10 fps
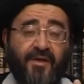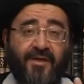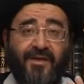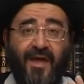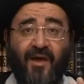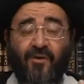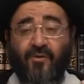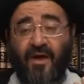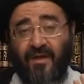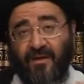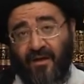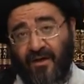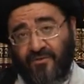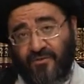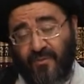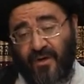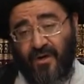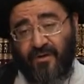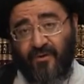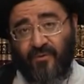يخلق الله
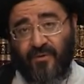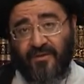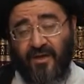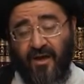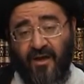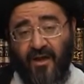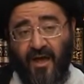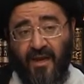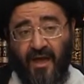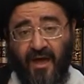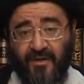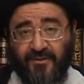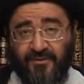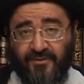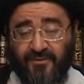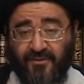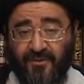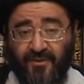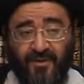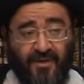سبحانه وتعالى العرش
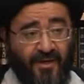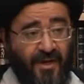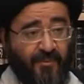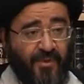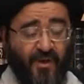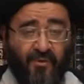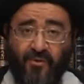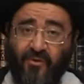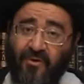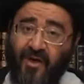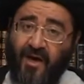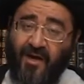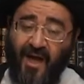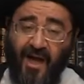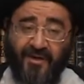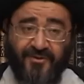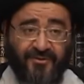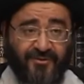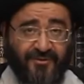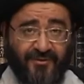لم يكن هناك
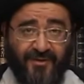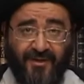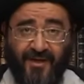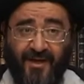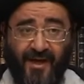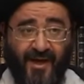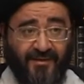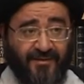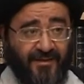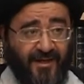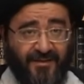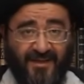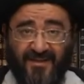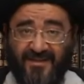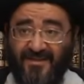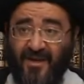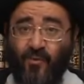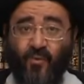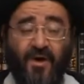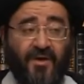عرش حتى
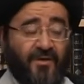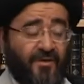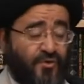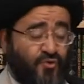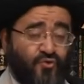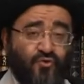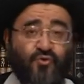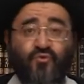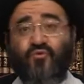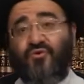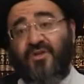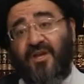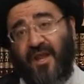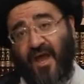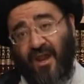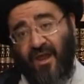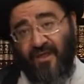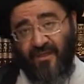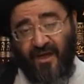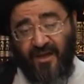تتصور جلوسا
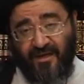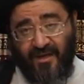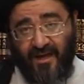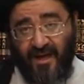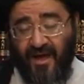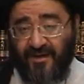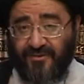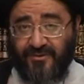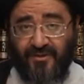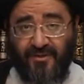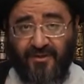على ذلك العرش